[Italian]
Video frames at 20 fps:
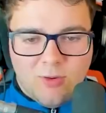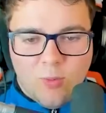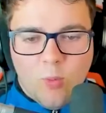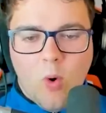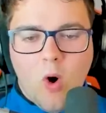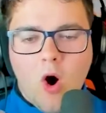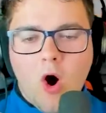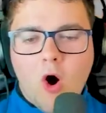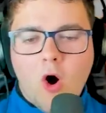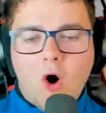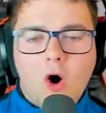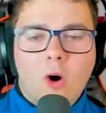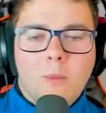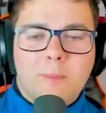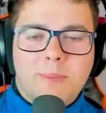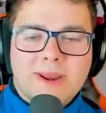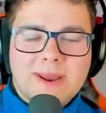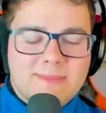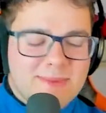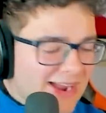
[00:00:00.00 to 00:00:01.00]
Wow,
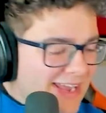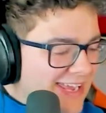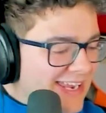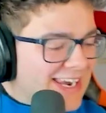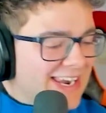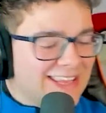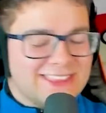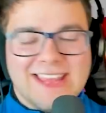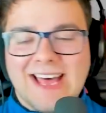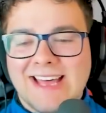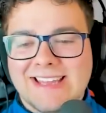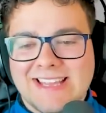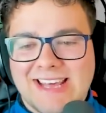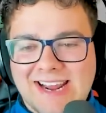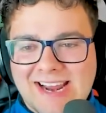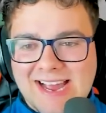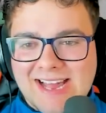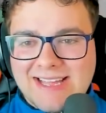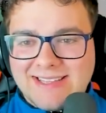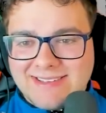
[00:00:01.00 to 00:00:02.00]
prima kill andata,
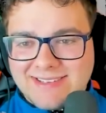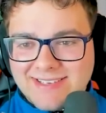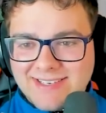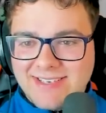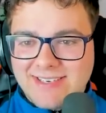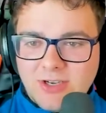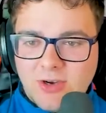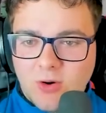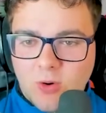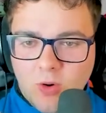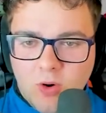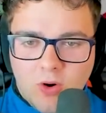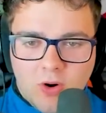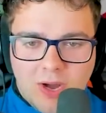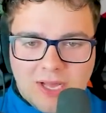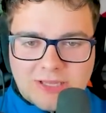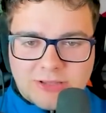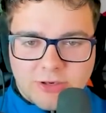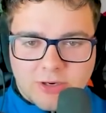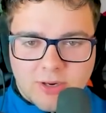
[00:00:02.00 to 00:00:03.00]
ragazzi. Oh,
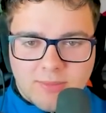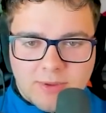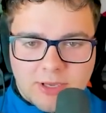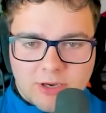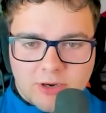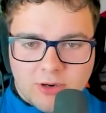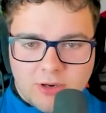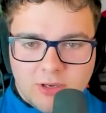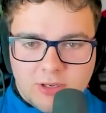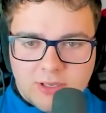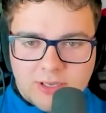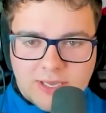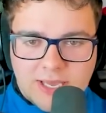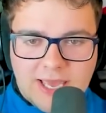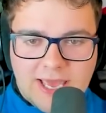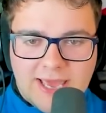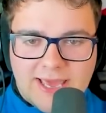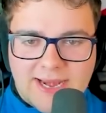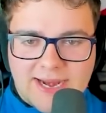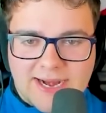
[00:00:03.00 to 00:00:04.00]
altro nemico.
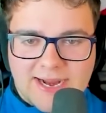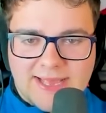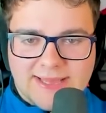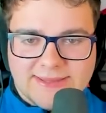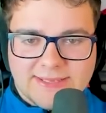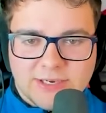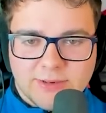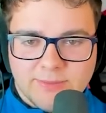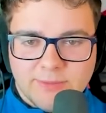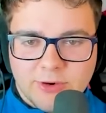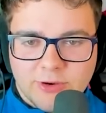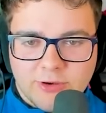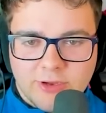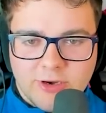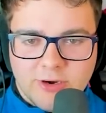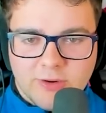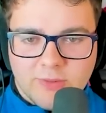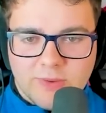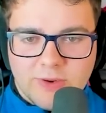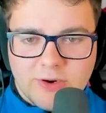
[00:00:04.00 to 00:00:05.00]
Eh, ragazzi, come lo
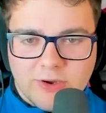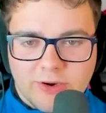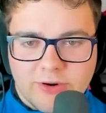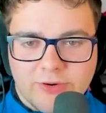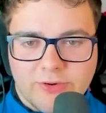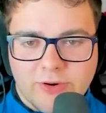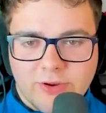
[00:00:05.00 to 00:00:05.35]
killo quello che non ho